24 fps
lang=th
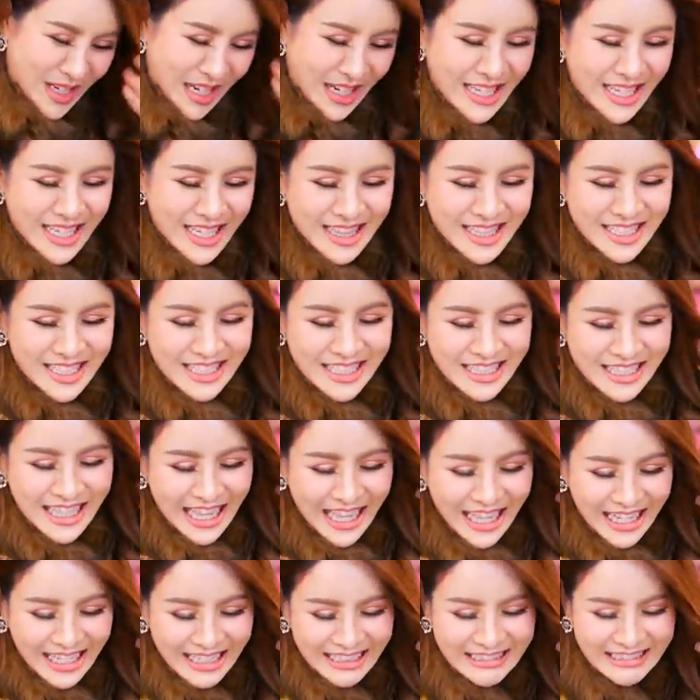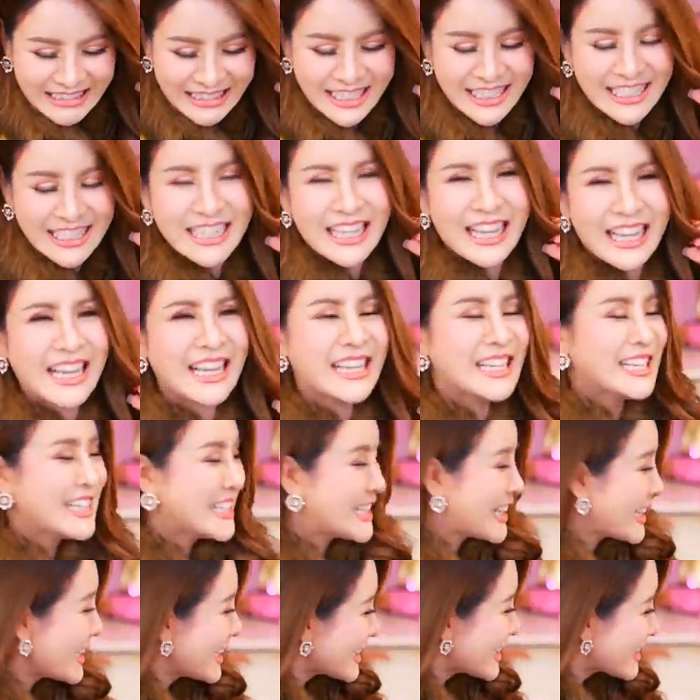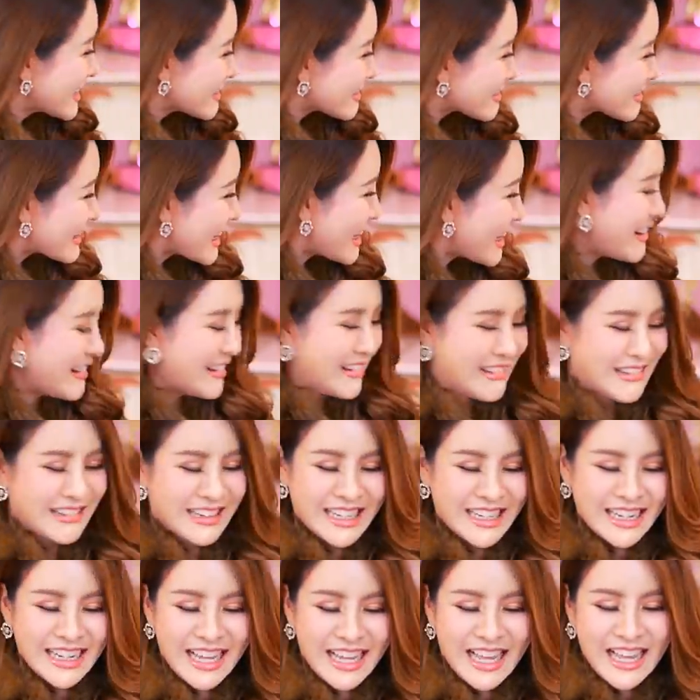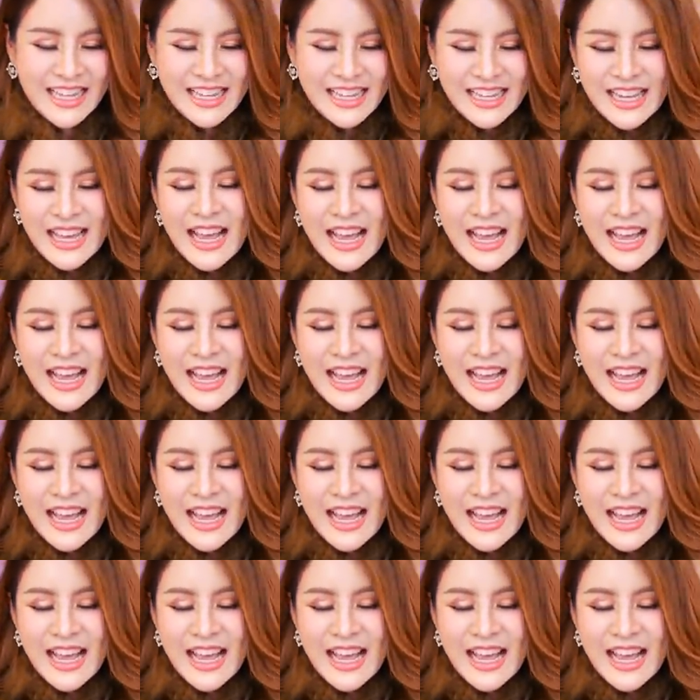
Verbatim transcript: นักเรียนตื่นเต้นเลยนะคะนักเรียนตื่นเต้นเลยนะคะ